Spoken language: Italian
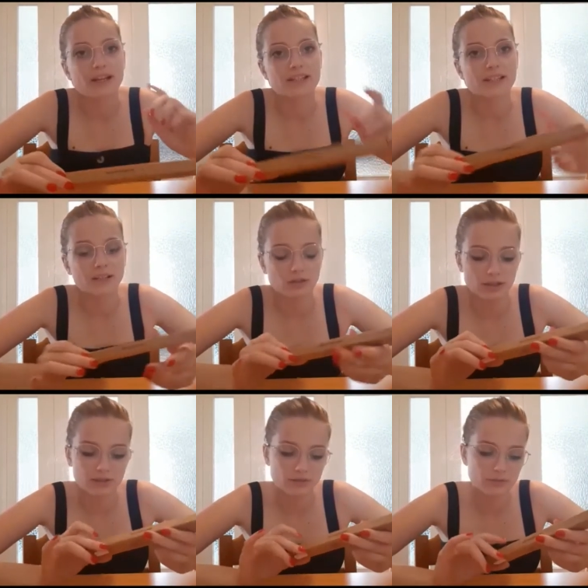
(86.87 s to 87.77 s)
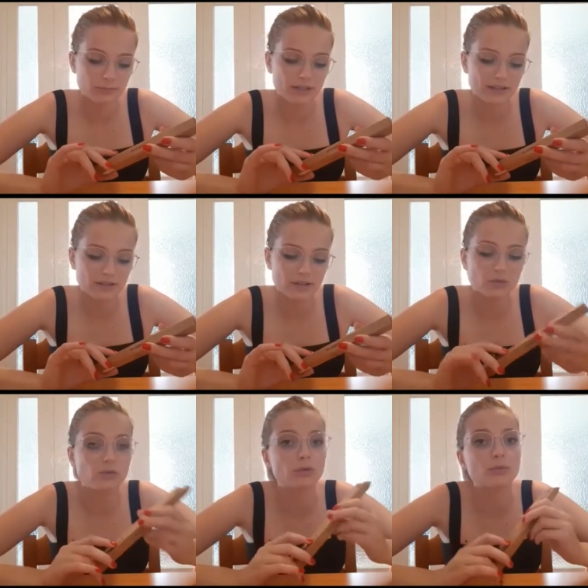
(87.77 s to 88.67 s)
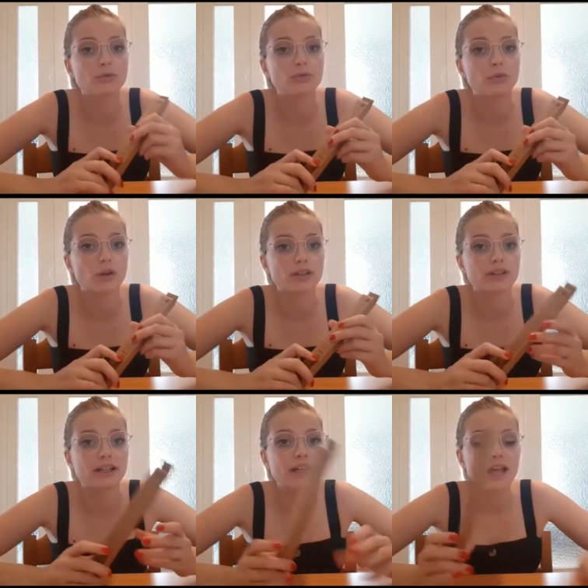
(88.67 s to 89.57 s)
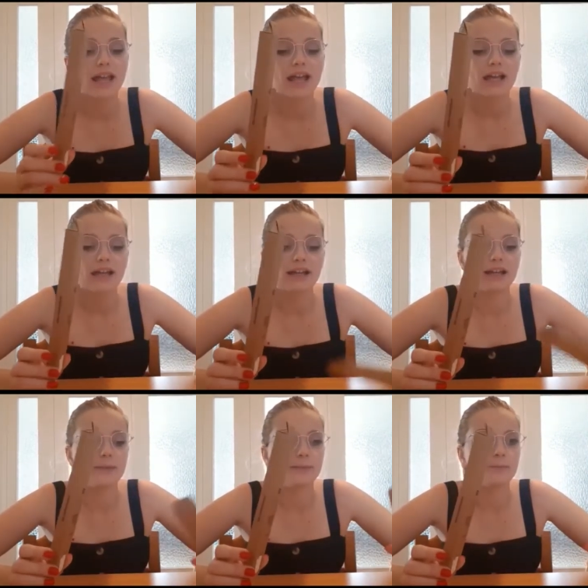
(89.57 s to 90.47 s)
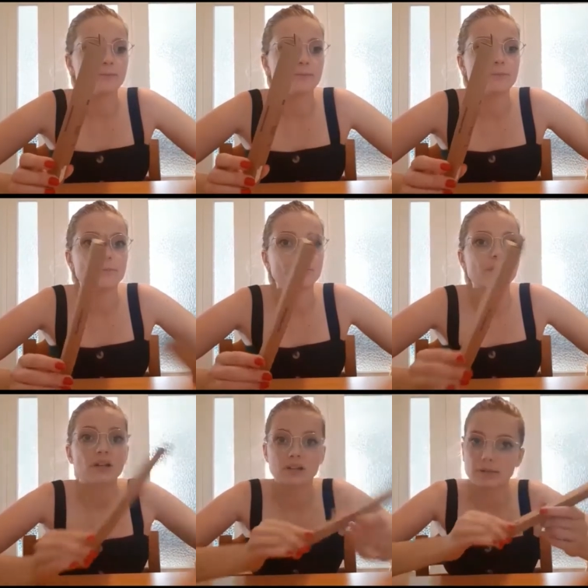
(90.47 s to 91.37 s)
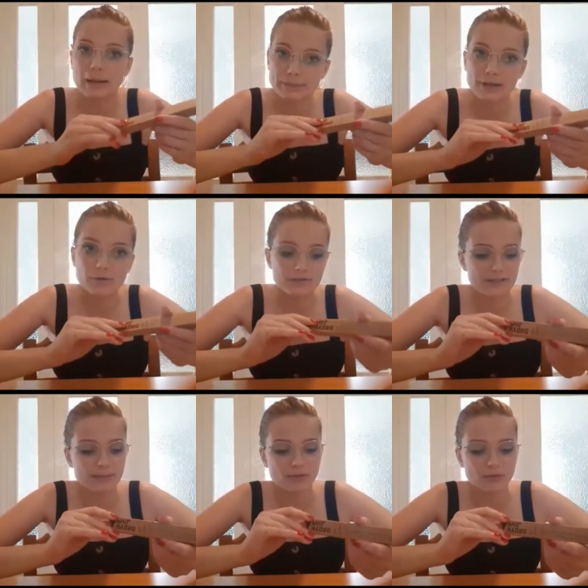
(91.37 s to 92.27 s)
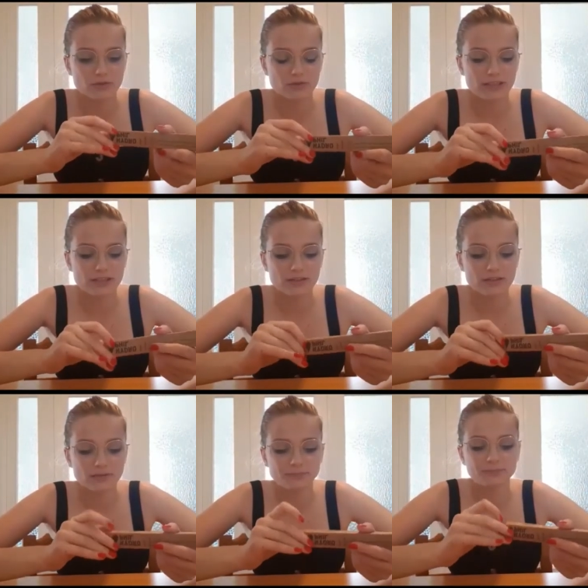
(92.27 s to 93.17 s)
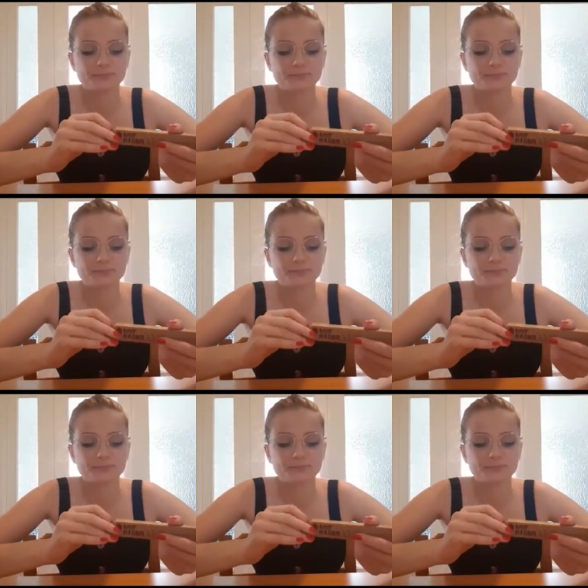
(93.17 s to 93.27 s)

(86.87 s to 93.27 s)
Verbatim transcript: le setole che sono medie e uno più forte. Ehm, apriamoli, vediamo come sono dentro.